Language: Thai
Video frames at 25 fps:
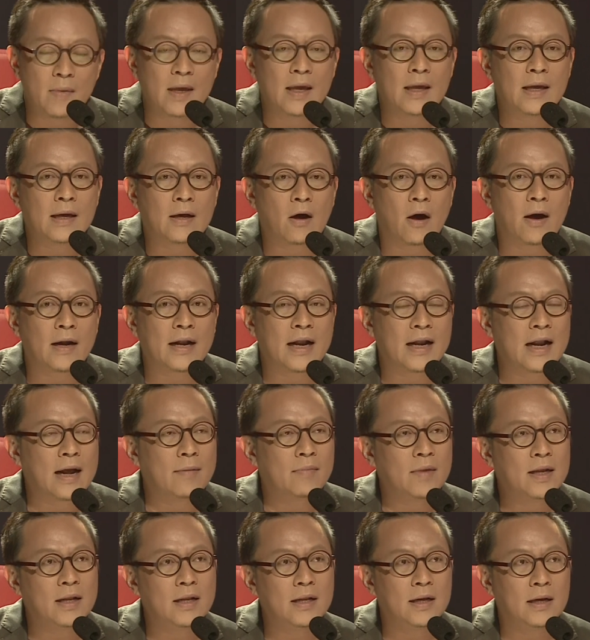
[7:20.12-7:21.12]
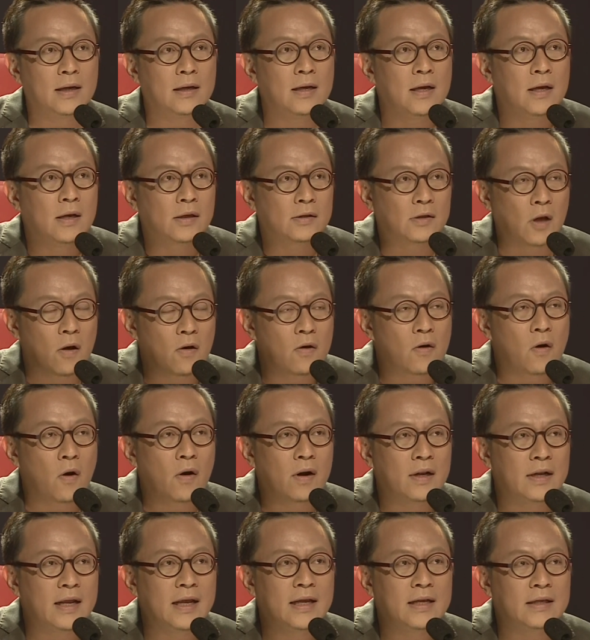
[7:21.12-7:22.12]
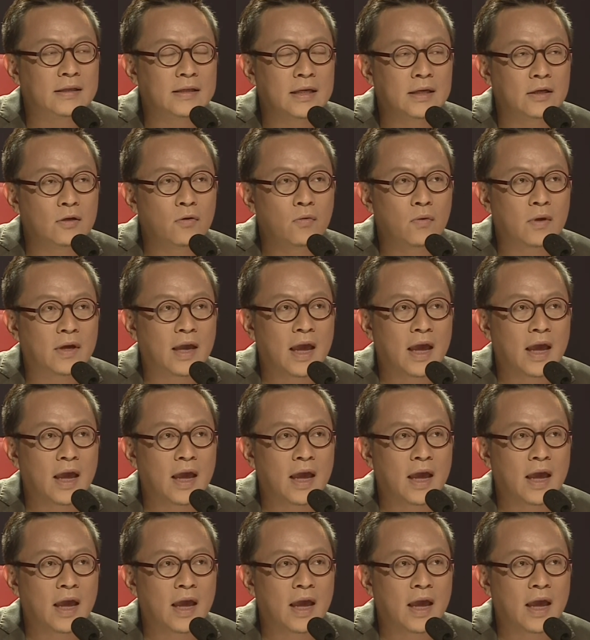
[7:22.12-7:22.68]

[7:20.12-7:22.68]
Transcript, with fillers: มีข้อแนะนำนิดหนึ่งสองคนนี่จริงๆดูเค